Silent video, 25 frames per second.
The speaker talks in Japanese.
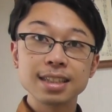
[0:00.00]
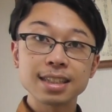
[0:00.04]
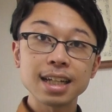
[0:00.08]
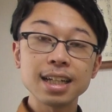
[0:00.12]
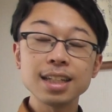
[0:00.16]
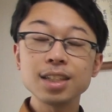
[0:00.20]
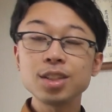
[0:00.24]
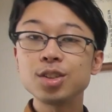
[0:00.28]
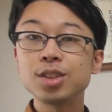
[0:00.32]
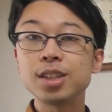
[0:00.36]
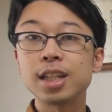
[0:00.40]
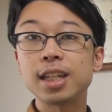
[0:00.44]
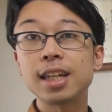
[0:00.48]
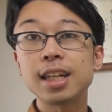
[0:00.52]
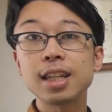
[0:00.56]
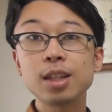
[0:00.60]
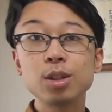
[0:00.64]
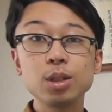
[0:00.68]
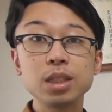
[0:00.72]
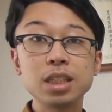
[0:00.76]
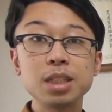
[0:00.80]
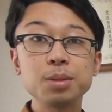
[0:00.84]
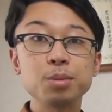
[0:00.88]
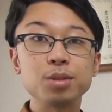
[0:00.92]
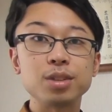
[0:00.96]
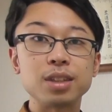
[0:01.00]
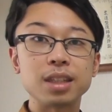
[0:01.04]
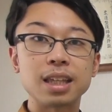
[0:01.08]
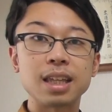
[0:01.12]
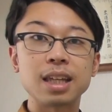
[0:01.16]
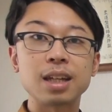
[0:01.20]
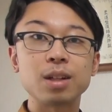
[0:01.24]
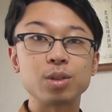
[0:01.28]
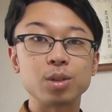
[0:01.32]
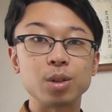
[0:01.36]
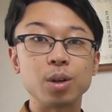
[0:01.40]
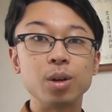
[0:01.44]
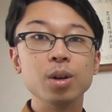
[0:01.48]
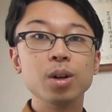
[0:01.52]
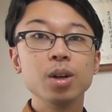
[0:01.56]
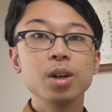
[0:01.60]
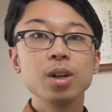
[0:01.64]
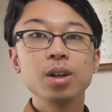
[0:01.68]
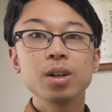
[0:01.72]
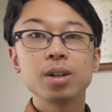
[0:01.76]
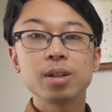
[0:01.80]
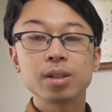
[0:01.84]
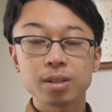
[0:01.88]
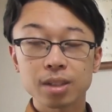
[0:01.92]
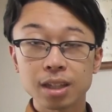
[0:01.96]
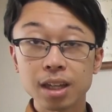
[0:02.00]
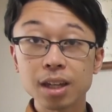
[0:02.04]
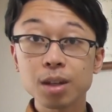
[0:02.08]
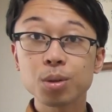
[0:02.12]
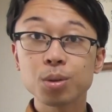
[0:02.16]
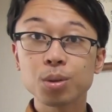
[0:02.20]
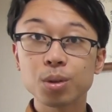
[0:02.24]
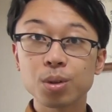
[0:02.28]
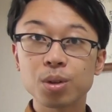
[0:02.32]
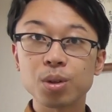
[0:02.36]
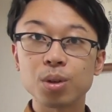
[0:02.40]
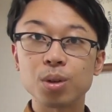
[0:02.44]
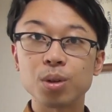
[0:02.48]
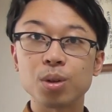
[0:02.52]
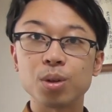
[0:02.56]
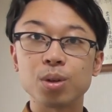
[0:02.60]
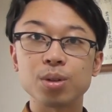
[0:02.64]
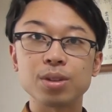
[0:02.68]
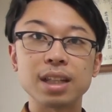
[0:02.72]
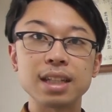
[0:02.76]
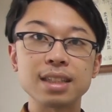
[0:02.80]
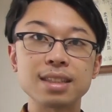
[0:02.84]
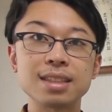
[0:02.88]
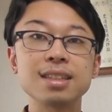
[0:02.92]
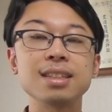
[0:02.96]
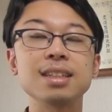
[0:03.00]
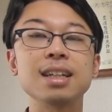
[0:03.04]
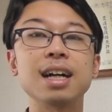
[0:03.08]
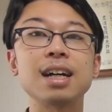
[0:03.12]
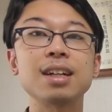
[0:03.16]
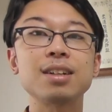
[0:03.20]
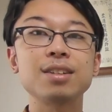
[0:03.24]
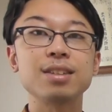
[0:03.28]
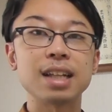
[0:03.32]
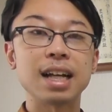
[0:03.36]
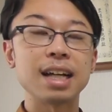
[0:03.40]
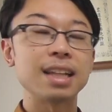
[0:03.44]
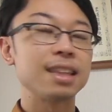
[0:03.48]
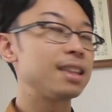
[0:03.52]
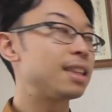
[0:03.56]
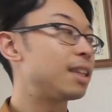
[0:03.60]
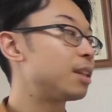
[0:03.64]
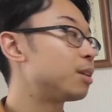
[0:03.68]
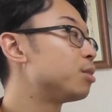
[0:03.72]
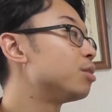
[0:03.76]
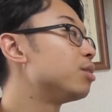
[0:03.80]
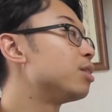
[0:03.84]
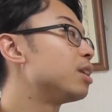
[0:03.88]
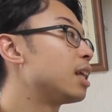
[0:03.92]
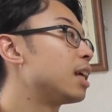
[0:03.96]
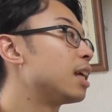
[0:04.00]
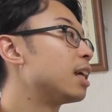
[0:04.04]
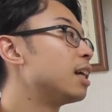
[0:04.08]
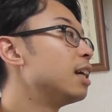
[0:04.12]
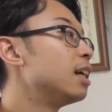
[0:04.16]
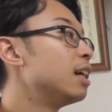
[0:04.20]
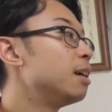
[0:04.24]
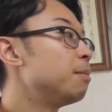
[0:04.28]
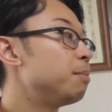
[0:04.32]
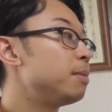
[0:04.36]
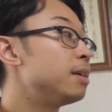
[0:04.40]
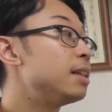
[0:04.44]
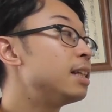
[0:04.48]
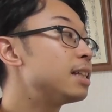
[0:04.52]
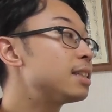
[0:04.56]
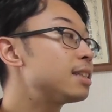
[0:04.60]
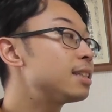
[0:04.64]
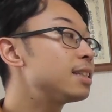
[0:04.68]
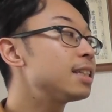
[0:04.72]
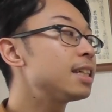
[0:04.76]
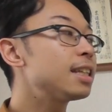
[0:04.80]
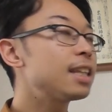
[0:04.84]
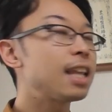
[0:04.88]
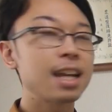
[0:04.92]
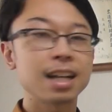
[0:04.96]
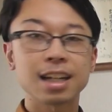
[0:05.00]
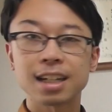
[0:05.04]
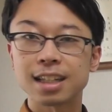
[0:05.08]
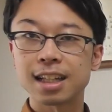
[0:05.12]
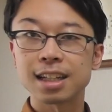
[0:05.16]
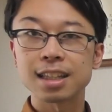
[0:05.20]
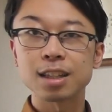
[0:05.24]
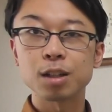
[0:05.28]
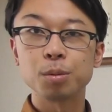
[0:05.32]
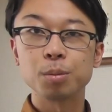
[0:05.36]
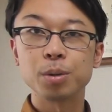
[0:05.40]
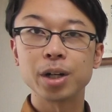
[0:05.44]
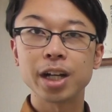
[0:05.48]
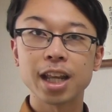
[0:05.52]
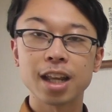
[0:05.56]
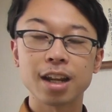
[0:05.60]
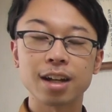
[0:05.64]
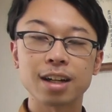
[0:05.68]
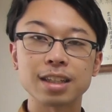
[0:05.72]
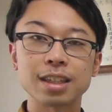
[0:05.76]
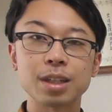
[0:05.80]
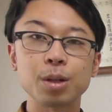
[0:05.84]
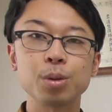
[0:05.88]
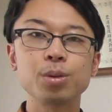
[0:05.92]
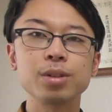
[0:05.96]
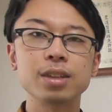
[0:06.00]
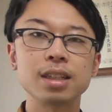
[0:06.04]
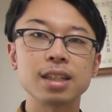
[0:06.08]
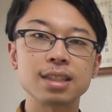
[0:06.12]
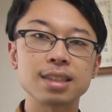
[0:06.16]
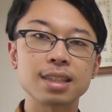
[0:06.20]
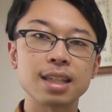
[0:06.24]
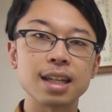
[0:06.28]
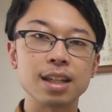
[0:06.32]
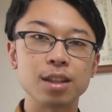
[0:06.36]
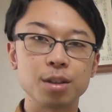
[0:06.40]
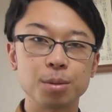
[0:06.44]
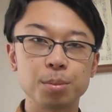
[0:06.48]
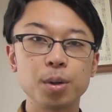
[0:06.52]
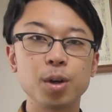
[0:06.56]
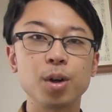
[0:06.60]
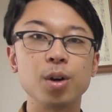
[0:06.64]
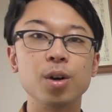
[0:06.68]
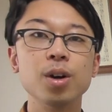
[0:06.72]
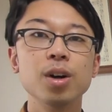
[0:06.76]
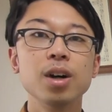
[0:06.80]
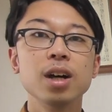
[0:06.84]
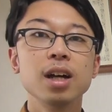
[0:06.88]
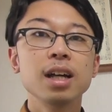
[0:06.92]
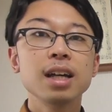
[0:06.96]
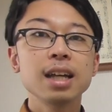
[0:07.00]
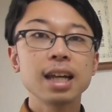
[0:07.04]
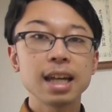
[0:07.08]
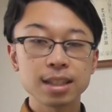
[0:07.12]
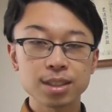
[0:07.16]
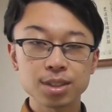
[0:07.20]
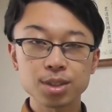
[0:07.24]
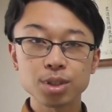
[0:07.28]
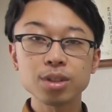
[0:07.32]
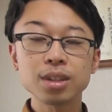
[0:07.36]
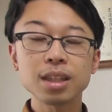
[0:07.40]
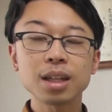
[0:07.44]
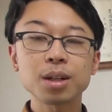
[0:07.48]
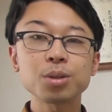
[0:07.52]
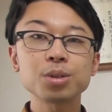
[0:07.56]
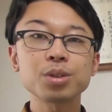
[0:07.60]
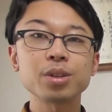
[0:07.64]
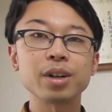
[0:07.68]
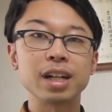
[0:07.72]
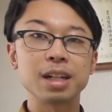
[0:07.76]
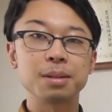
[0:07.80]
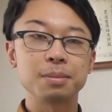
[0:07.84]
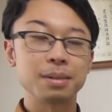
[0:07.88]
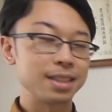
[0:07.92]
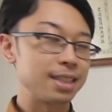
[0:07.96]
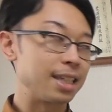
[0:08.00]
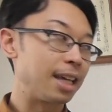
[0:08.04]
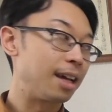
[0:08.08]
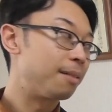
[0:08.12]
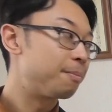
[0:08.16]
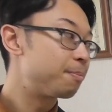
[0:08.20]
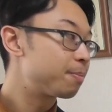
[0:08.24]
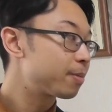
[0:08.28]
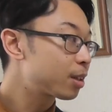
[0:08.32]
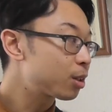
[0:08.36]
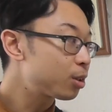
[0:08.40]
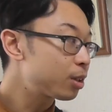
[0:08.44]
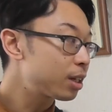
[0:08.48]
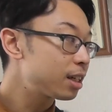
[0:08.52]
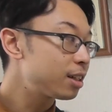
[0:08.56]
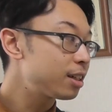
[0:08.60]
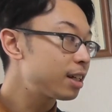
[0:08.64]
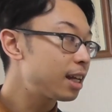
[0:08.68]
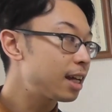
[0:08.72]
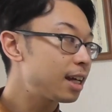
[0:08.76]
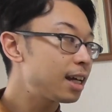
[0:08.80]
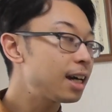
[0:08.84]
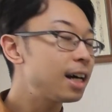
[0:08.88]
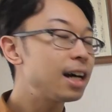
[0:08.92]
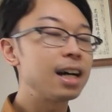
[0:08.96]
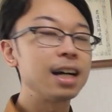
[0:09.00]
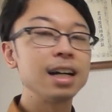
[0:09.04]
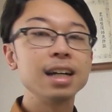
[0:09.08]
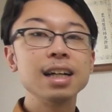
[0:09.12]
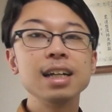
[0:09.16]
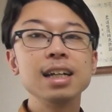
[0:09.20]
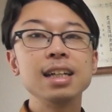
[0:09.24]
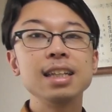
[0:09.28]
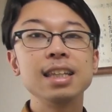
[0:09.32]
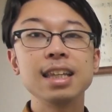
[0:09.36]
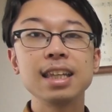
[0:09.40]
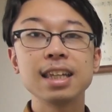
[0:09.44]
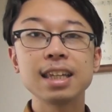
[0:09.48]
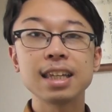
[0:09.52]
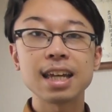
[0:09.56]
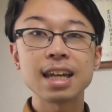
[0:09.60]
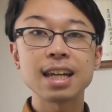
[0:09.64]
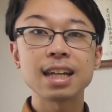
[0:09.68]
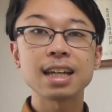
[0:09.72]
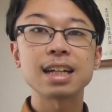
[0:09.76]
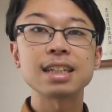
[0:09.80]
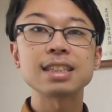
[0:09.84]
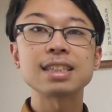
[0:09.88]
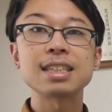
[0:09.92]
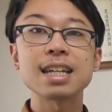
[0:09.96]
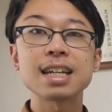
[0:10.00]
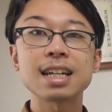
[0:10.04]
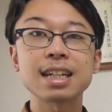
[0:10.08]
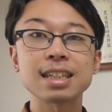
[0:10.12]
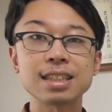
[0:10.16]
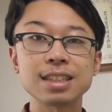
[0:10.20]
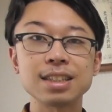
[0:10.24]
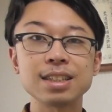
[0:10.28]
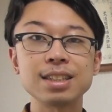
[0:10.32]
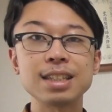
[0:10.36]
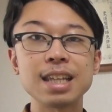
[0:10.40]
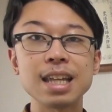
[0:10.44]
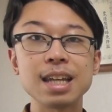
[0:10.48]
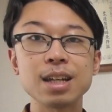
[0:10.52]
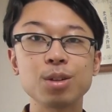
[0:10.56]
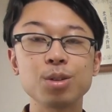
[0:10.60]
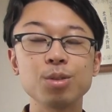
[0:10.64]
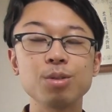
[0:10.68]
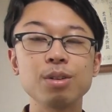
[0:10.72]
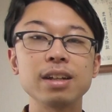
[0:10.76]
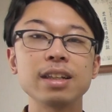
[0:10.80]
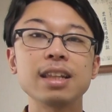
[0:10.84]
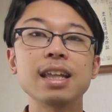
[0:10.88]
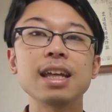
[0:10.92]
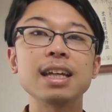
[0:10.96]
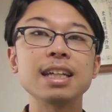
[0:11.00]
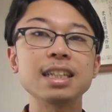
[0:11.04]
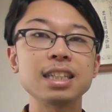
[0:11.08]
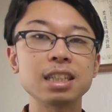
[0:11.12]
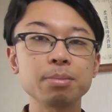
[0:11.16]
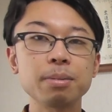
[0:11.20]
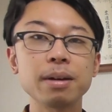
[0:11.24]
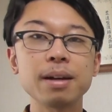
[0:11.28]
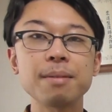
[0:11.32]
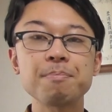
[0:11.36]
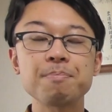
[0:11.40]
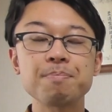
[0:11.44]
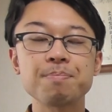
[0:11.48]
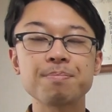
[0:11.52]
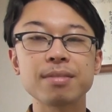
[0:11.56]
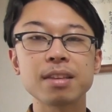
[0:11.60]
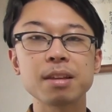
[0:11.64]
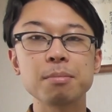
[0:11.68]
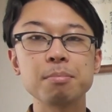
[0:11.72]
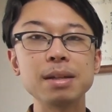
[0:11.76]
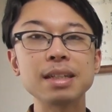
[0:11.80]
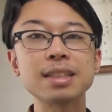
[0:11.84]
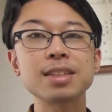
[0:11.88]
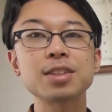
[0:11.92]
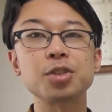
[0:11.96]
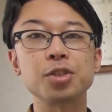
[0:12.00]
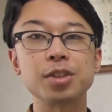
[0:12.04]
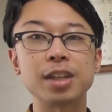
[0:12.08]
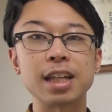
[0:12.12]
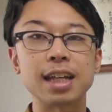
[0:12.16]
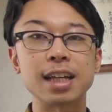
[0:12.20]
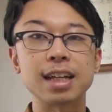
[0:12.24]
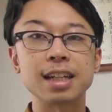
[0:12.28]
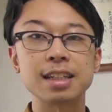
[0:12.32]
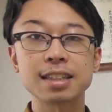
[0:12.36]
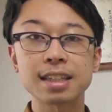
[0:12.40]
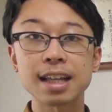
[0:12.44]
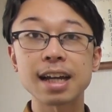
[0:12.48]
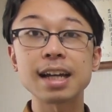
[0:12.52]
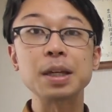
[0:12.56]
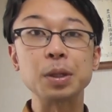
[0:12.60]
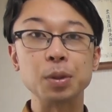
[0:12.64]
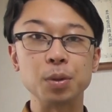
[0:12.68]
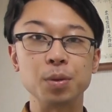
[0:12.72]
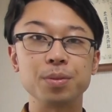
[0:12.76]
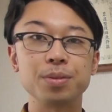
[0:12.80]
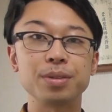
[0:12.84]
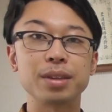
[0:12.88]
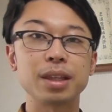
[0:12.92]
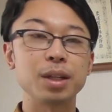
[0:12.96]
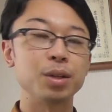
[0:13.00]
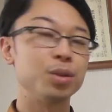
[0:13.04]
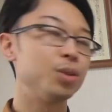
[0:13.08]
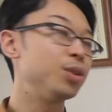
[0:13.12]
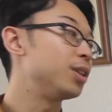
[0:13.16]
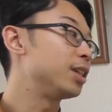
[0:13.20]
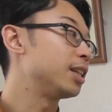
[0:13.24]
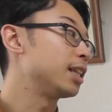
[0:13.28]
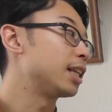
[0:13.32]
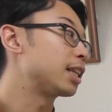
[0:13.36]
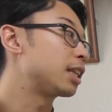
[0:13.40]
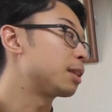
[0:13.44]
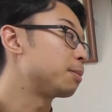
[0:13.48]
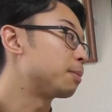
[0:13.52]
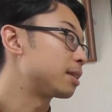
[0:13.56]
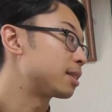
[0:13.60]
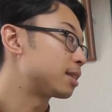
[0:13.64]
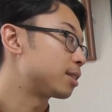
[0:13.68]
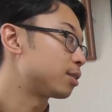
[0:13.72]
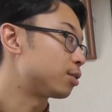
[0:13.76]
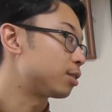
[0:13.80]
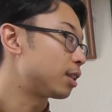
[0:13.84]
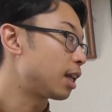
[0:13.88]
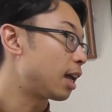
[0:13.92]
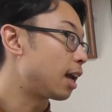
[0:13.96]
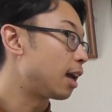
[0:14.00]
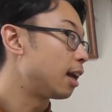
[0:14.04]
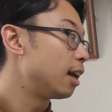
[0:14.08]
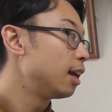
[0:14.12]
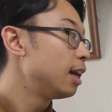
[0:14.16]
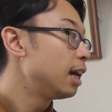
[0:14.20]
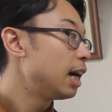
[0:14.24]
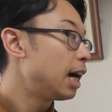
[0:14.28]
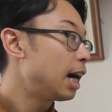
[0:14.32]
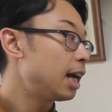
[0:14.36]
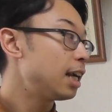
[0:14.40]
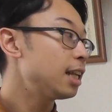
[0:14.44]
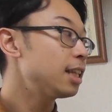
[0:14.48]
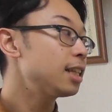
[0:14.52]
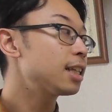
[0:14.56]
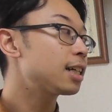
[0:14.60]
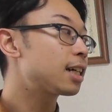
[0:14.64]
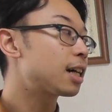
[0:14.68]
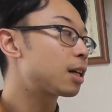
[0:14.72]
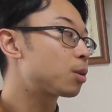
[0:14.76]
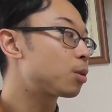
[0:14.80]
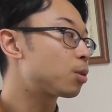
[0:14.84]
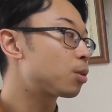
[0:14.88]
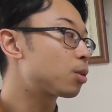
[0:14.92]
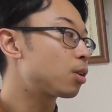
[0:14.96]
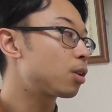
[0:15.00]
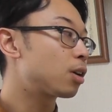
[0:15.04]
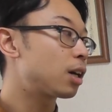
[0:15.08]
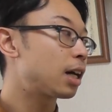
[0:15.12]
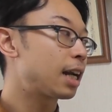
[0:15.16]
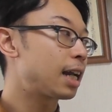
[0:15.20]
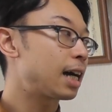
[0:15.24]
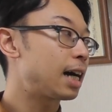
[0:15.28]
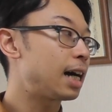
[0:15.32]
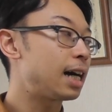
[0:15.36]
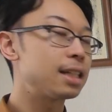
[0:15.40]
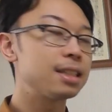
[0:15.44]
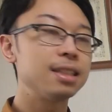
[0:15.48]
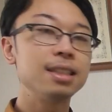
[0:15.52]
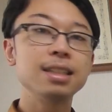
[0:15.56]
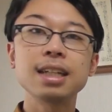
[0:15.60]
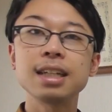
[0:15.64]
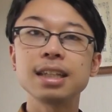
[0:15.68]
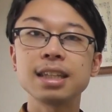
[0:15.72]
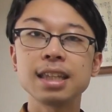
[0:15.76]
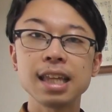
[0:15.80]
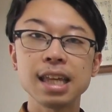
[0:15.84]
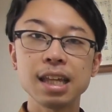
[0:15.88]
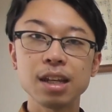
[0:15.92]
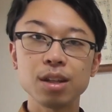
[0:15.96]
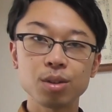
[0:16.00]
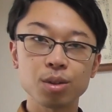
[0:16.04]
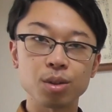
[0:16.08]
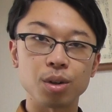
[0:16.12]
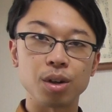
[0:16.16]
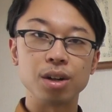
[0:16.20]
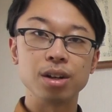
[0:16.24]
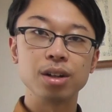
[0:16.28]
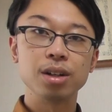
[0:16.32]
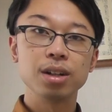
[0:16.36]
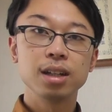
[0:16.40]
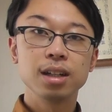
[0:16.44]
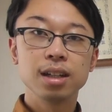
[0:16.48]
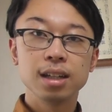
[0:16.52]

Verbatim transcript: 37度1分って聞くと結構熱あるなっていうふうに微熱じゃないかなって思われる方多いんですけれどもそんなことはありませんこれぐらいが人間が生活していく上で一番ベストな体温っていう風になってますのであなたがここから外れていると、